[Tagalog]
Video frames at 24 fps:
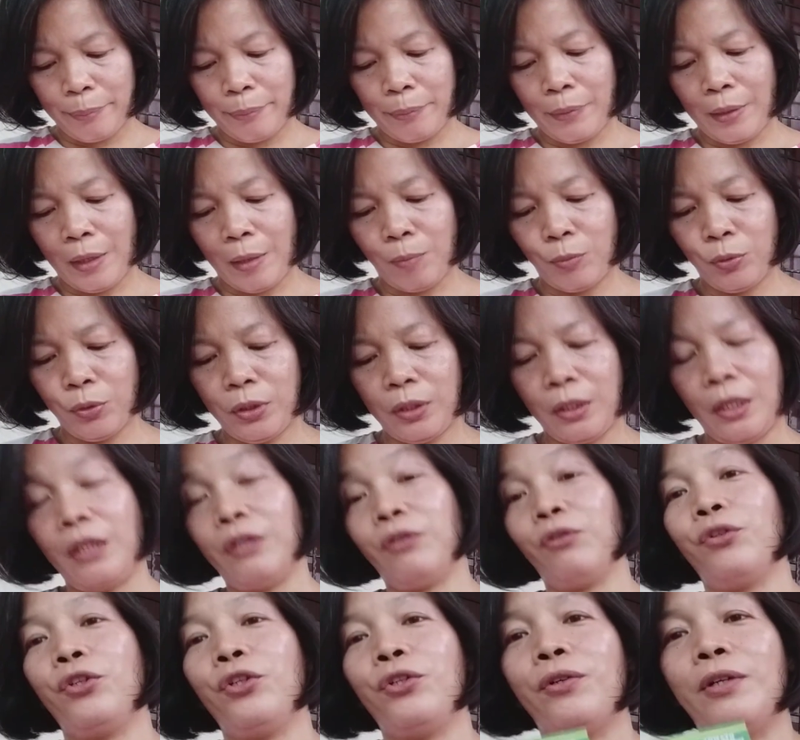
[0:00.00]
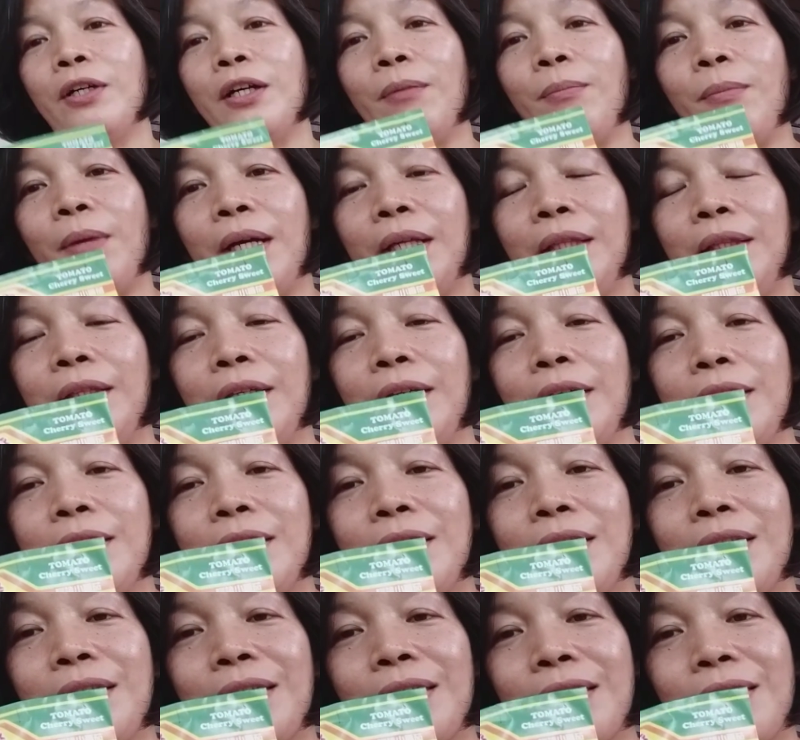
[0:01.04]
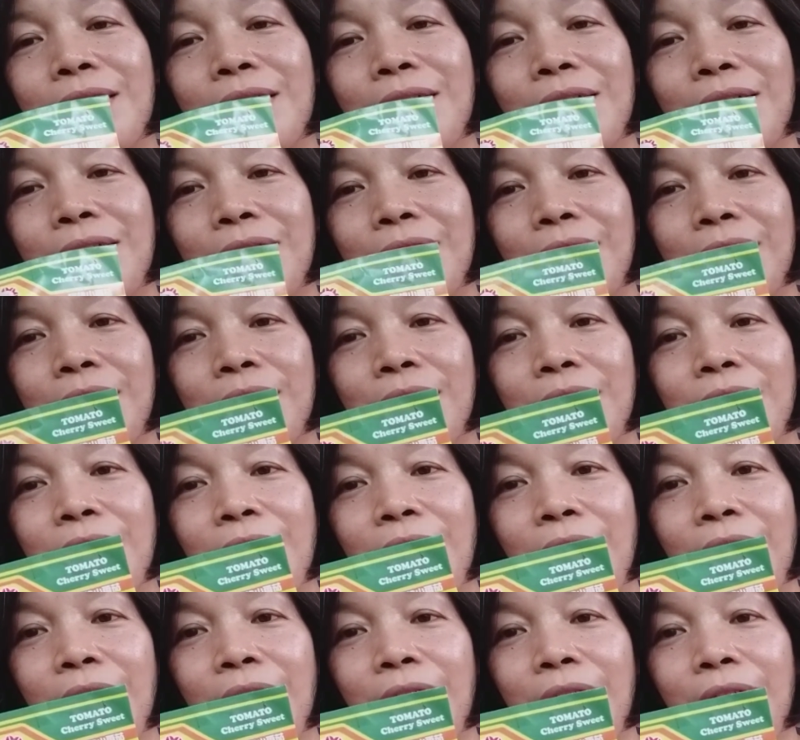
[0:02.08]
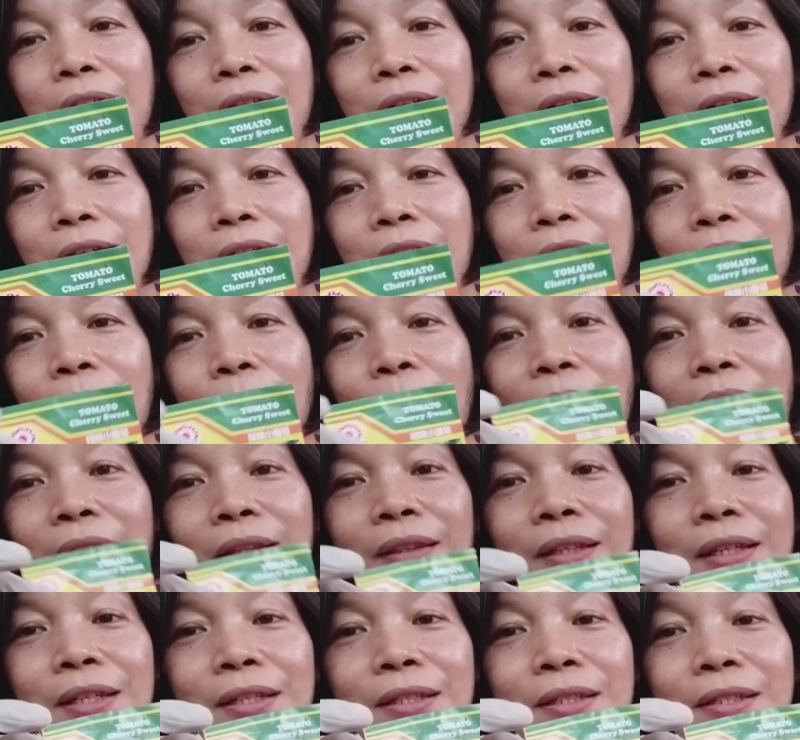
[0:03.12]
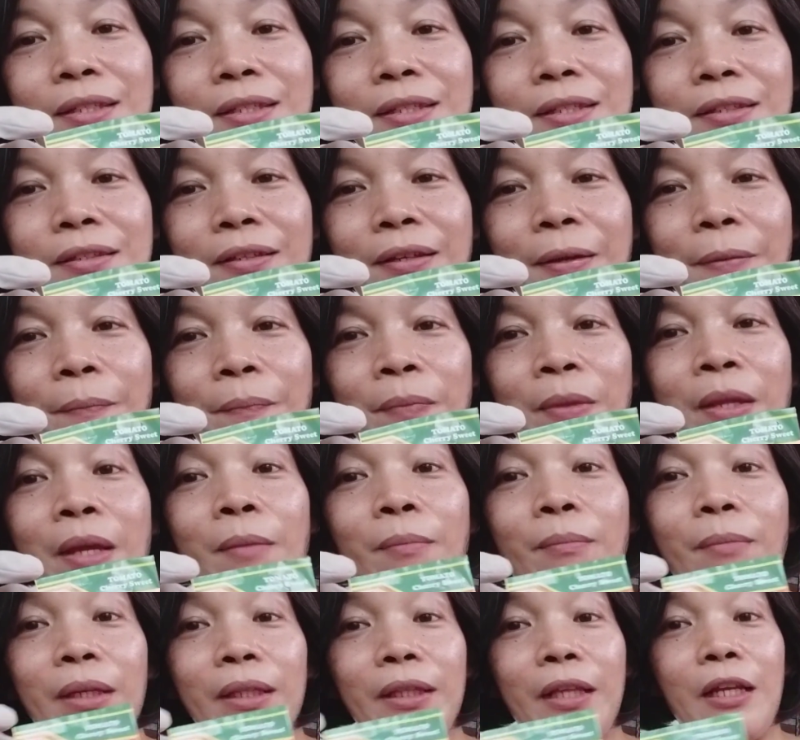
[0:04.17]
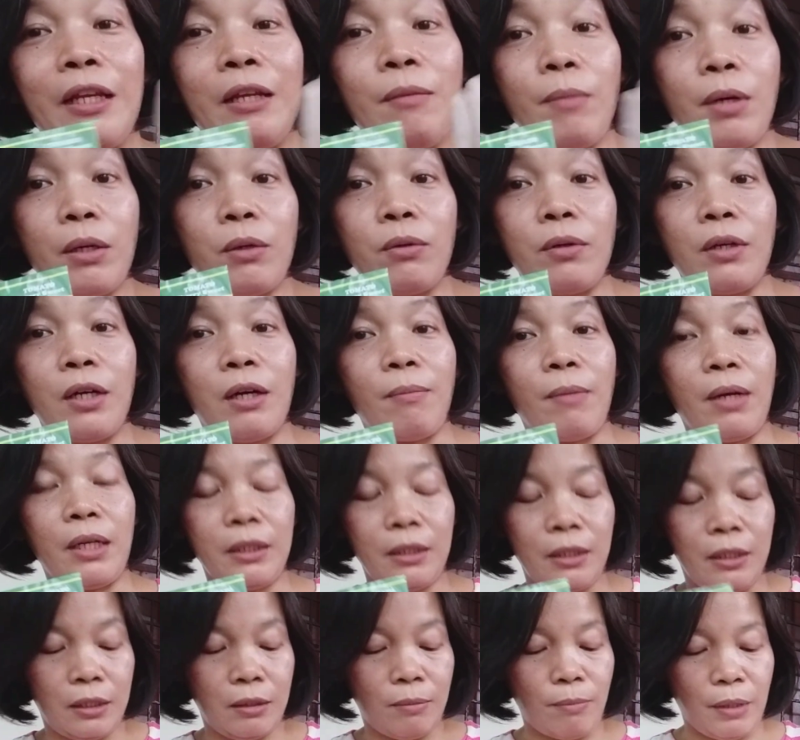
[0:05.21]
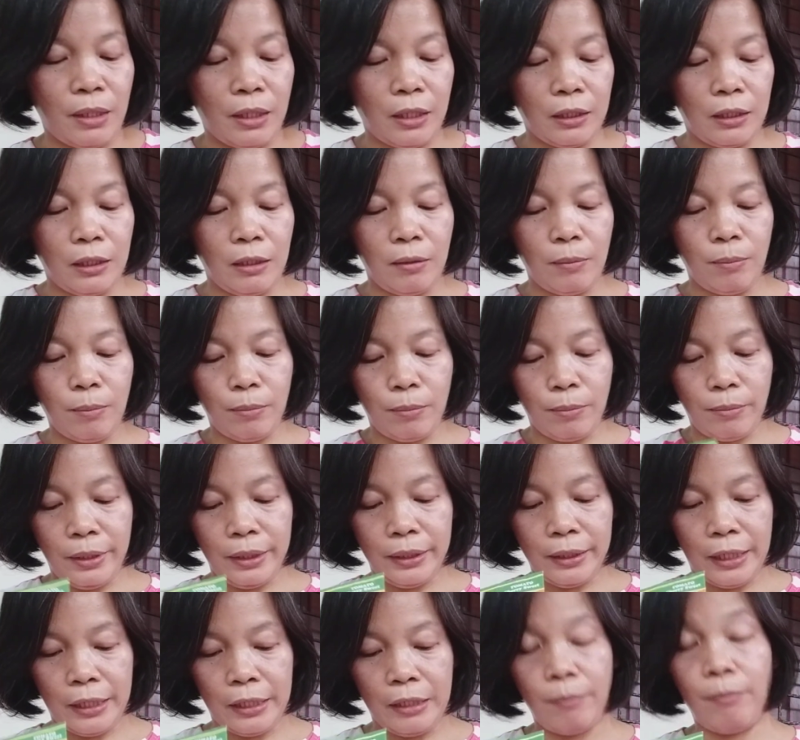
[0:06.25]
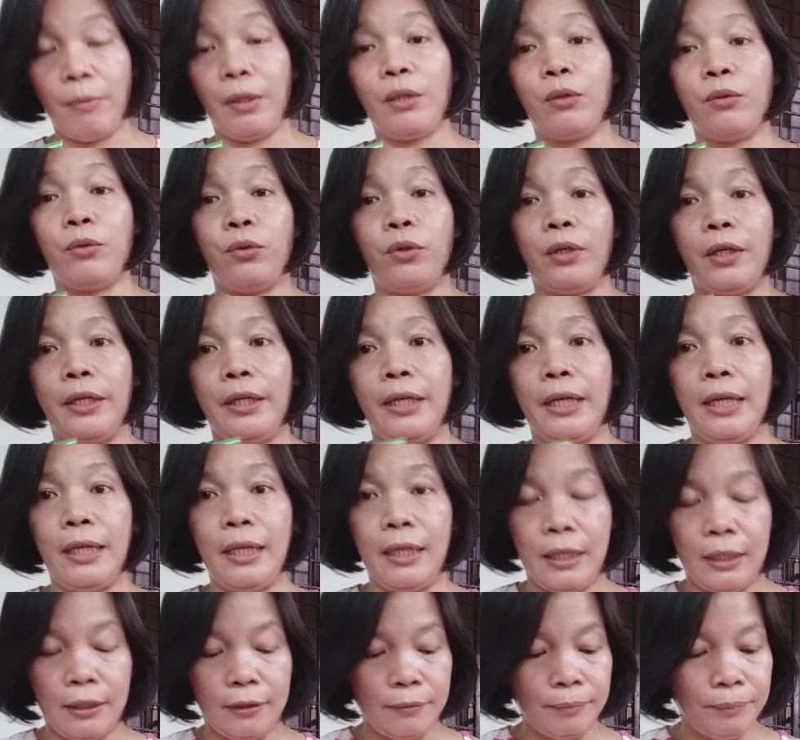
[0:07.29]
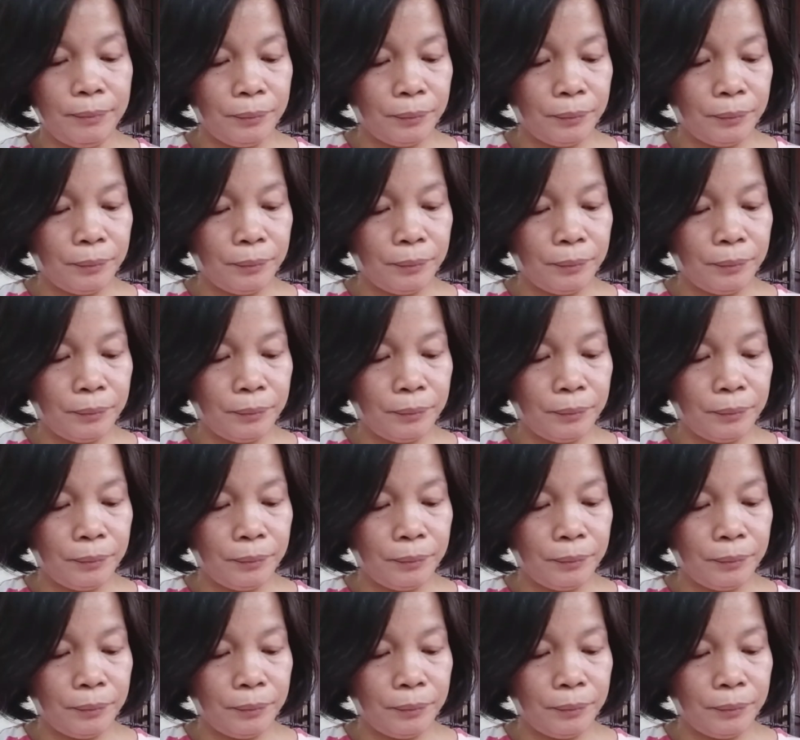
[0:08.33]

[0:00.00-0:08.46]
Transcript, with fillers: Tapos, ito yung kamatis. Ayan, kamatis. May tanim akong kamatis. May tanim, may tanim ako, kaya lang,